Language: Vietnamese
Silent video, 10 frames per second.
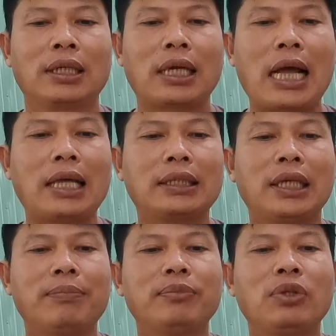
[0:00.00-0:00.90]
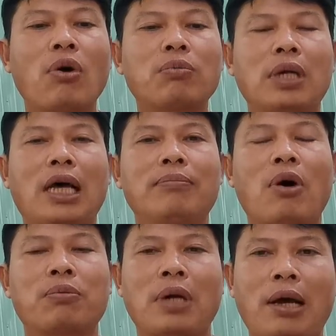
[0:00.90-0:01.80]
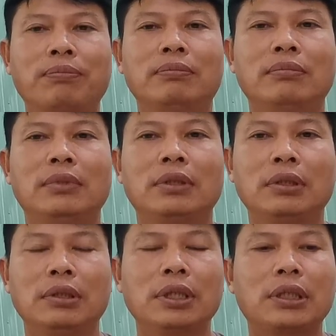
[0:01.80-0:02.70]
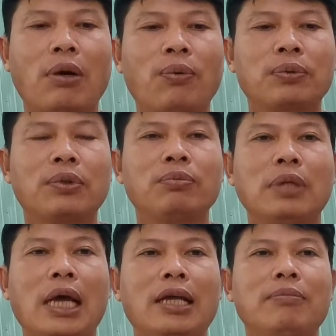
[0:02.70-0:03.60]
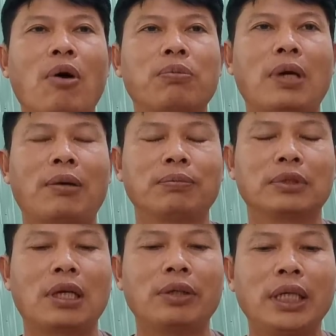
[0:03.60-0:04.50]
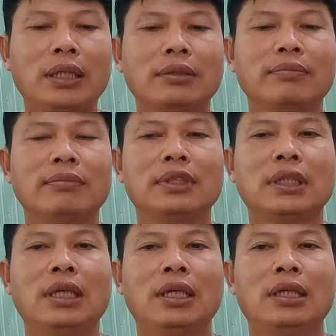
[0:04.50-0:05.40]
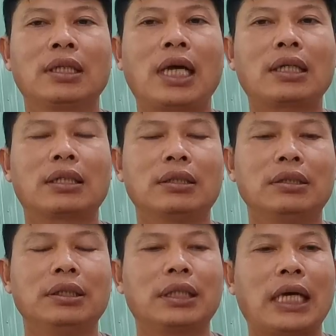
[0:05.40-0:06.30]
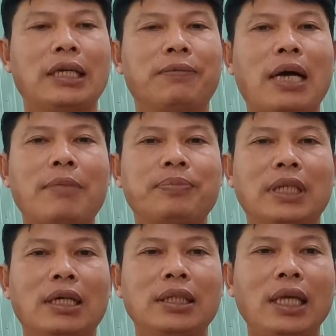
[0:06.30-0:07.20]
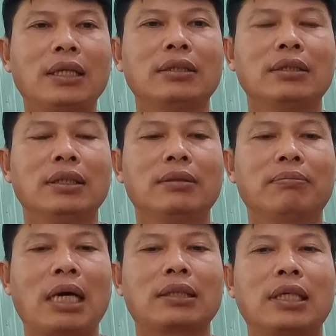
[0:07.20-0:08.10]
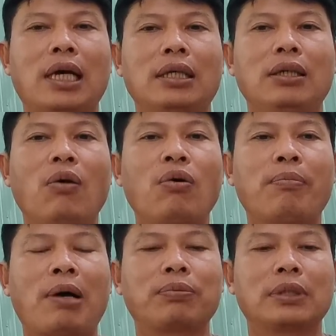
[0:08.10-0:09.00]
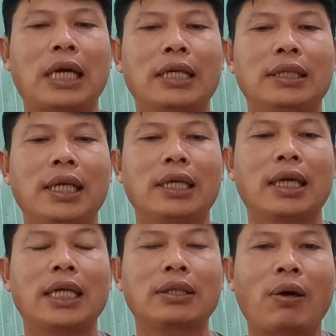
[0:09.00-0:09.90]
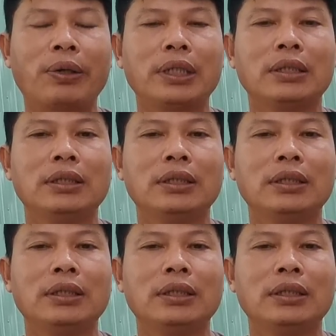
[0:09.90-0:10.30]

Cá chim nhốt lại một lòng, ngựa trâu chung để một lòng sao yên. Thất cười thầy Pháp sợ điên, mặt trời lố mọc thầy ghiền anh coi.